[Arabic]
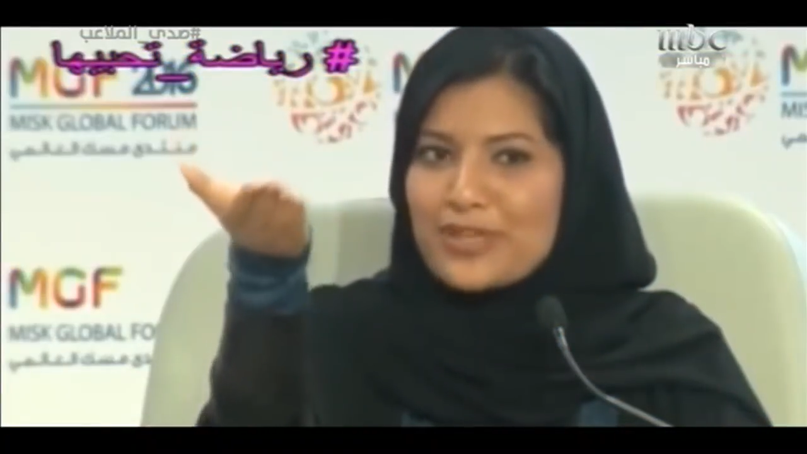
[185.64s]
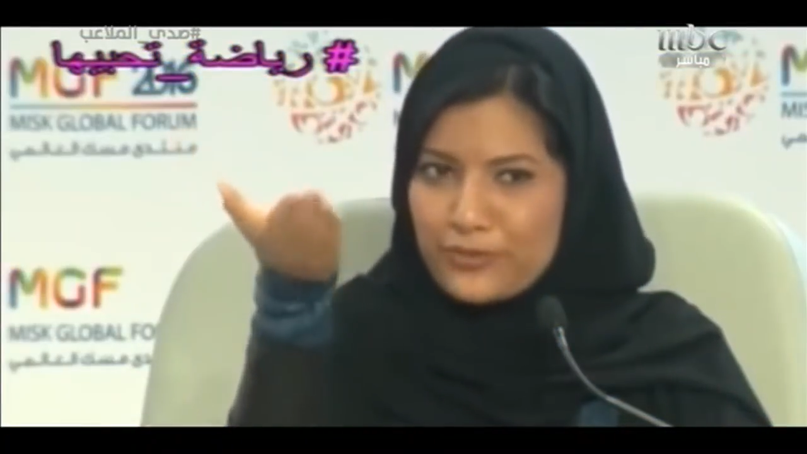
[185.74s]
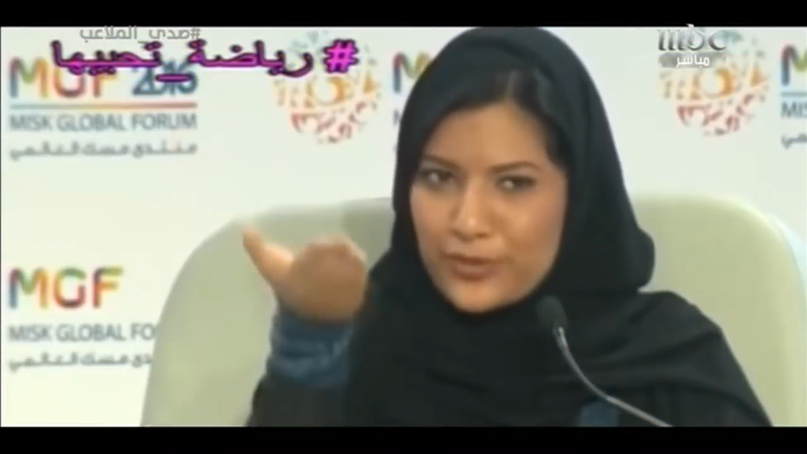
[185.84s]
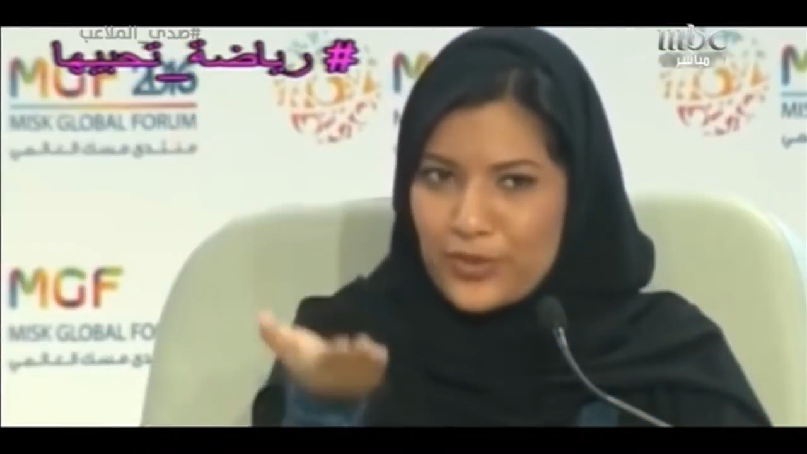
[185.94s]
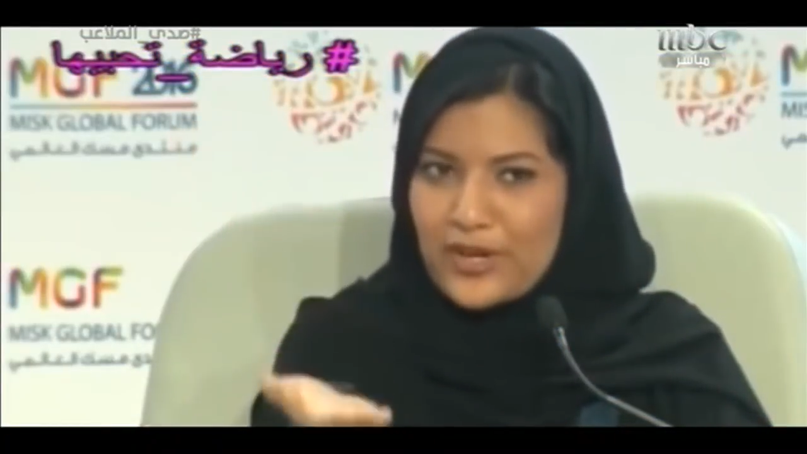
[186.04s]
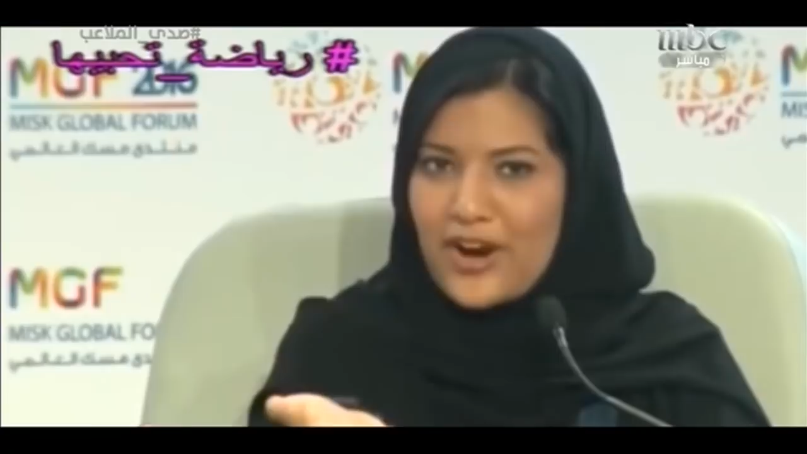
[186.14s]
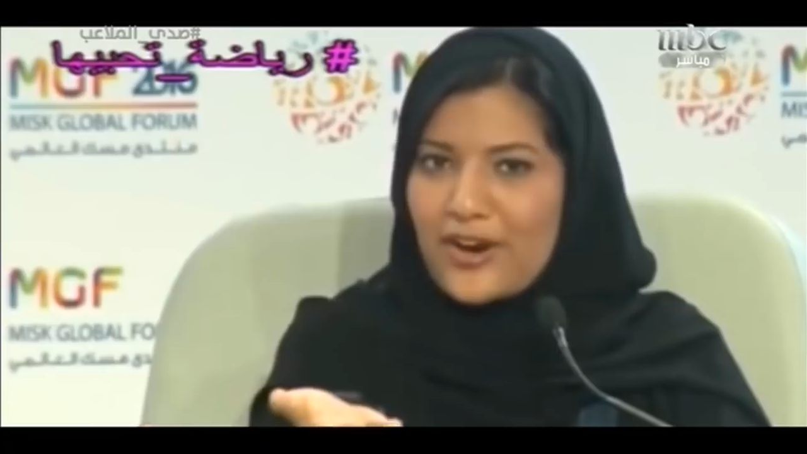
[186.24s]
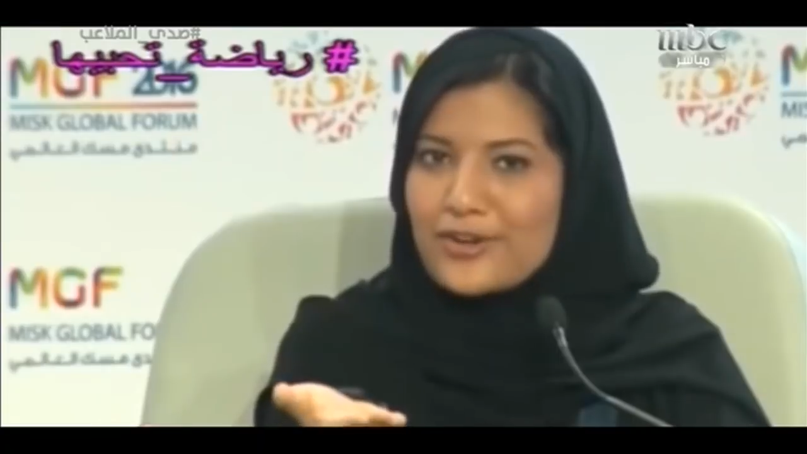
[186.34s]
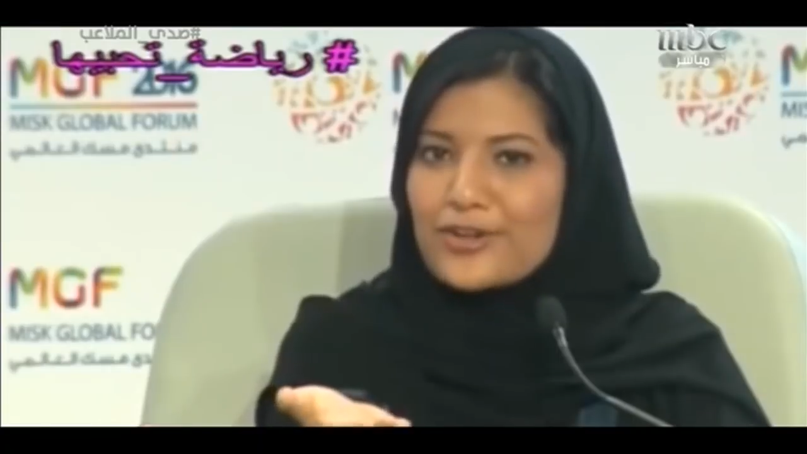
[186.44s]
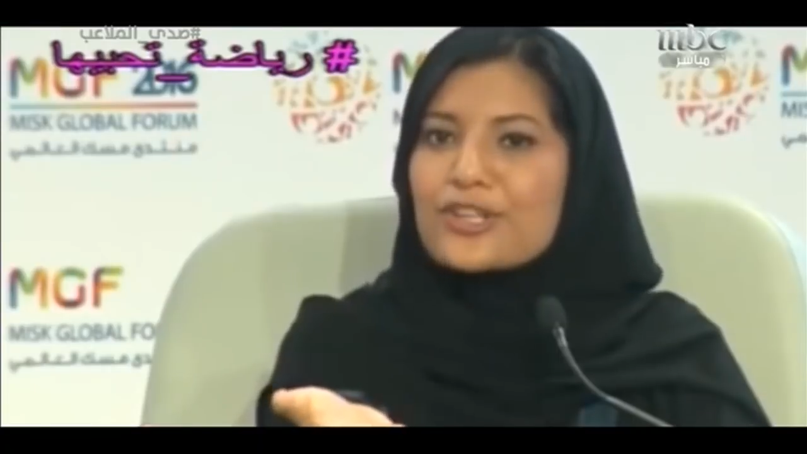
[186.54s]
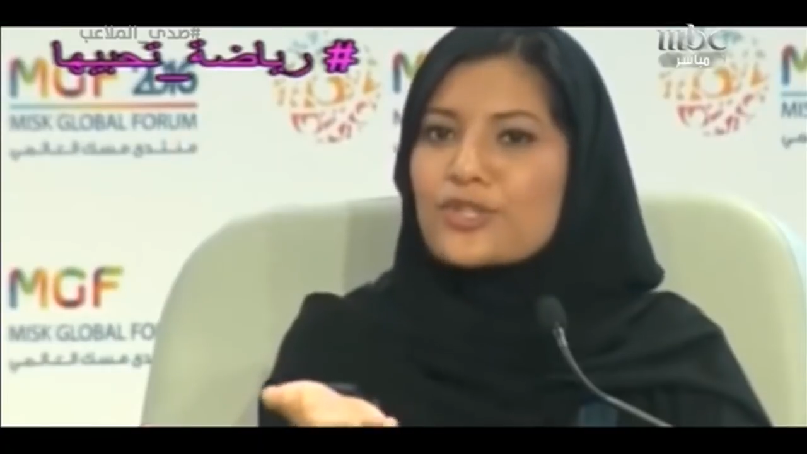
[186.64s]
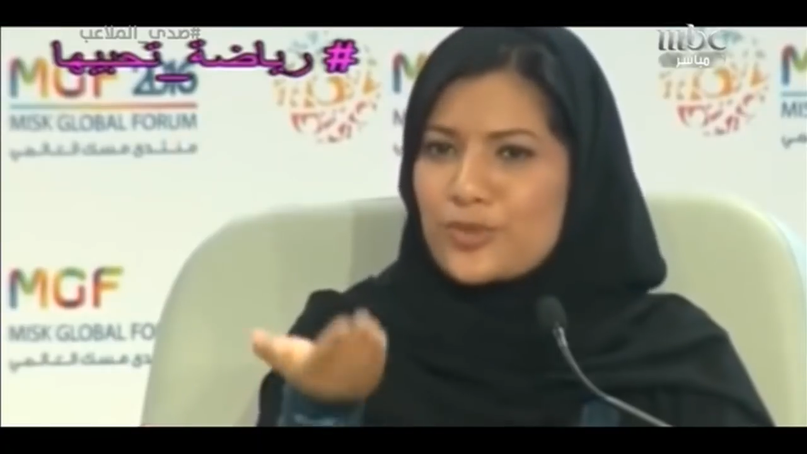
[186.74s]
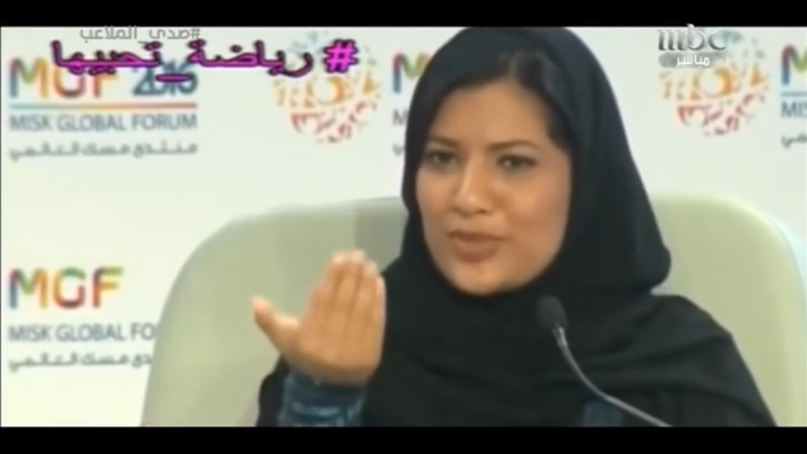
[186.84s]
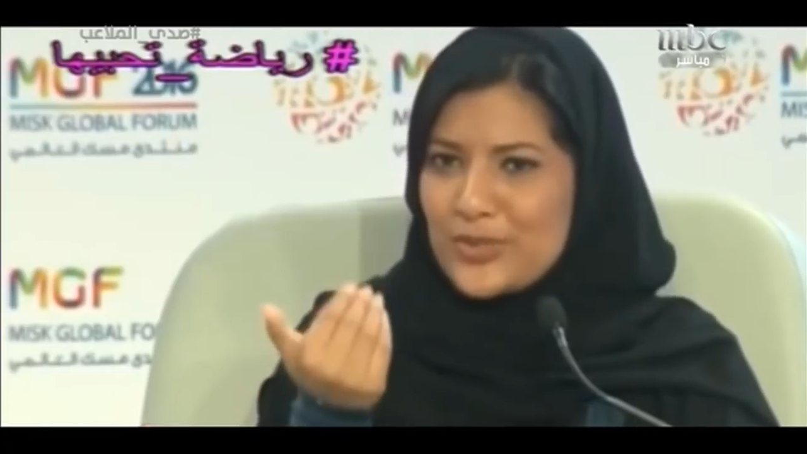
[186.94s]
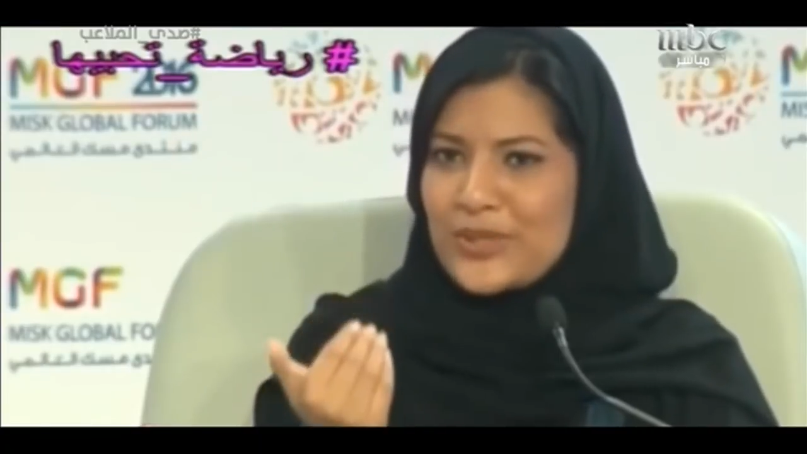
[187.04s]
but if we work harder, it could
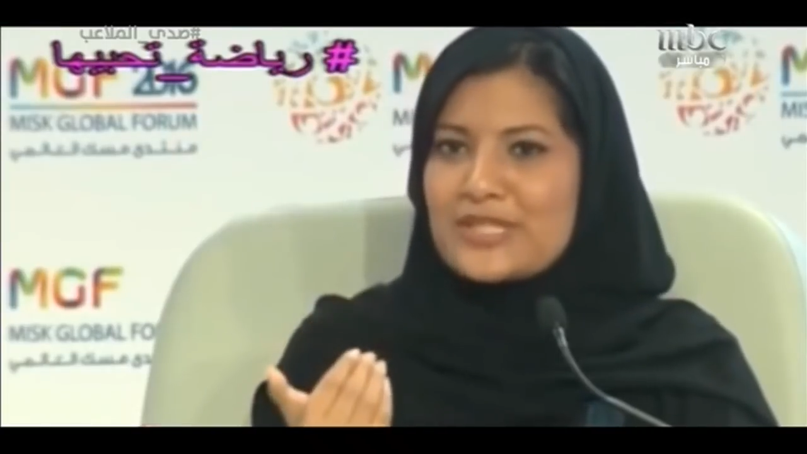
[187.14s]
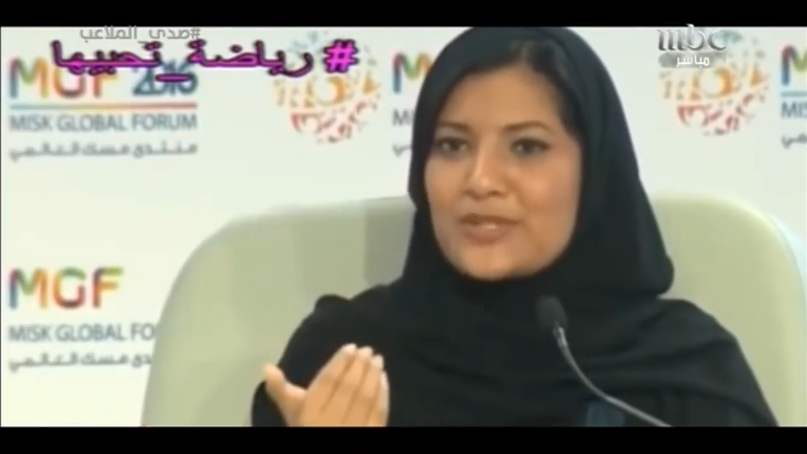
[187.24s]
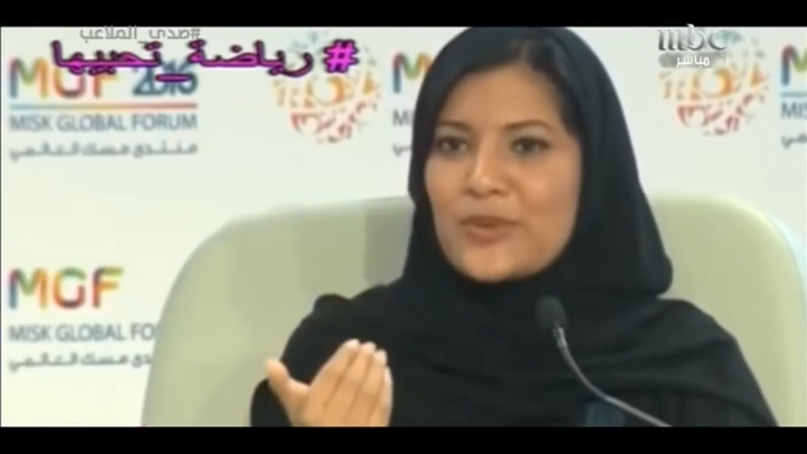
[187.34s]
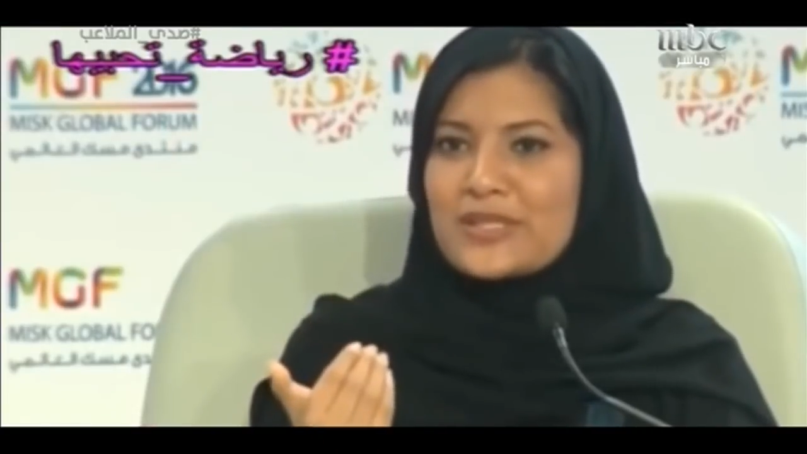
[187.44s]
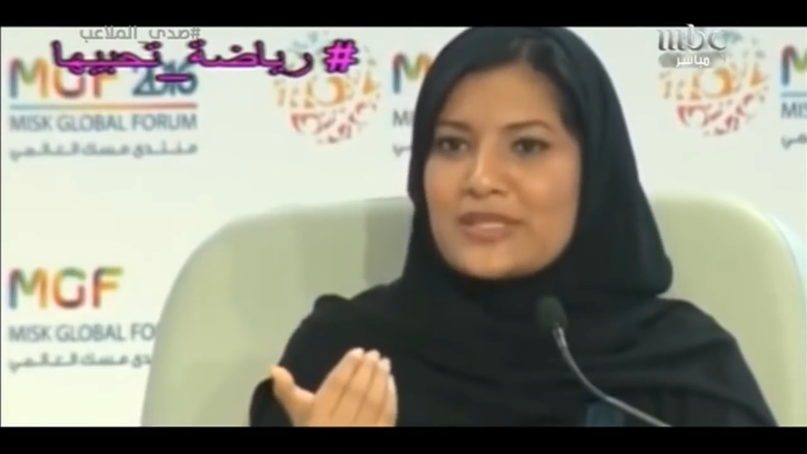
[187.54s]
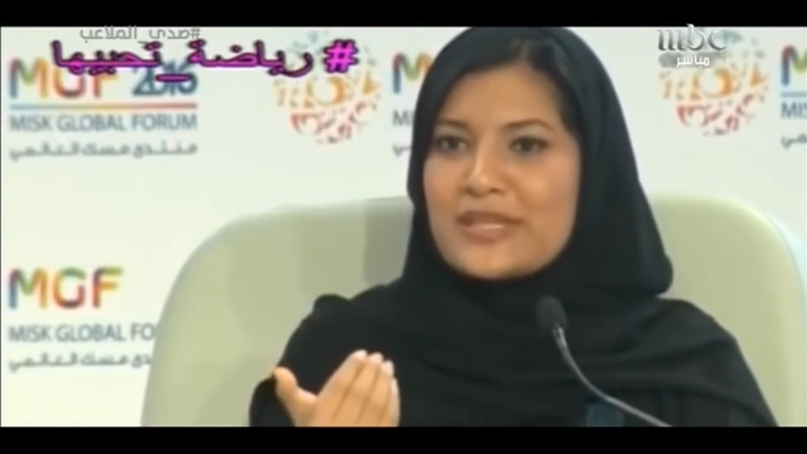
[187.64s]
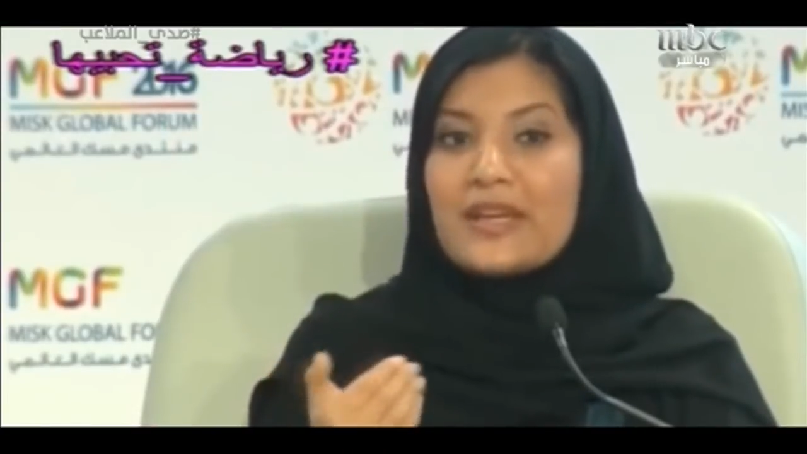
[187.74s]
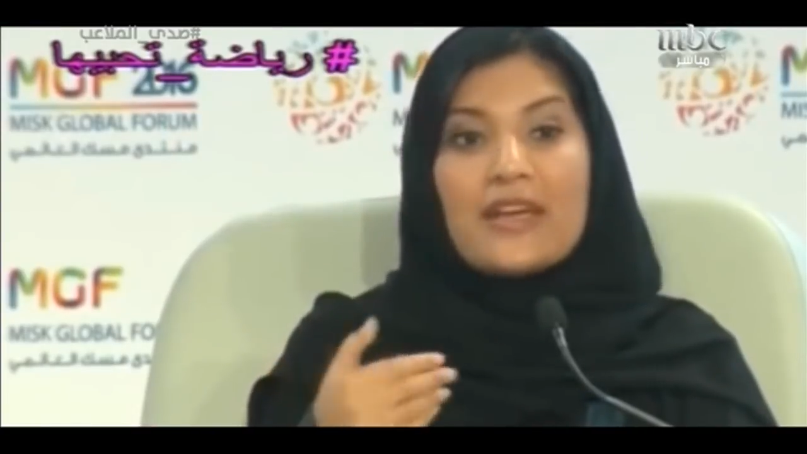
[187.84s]
be 2020.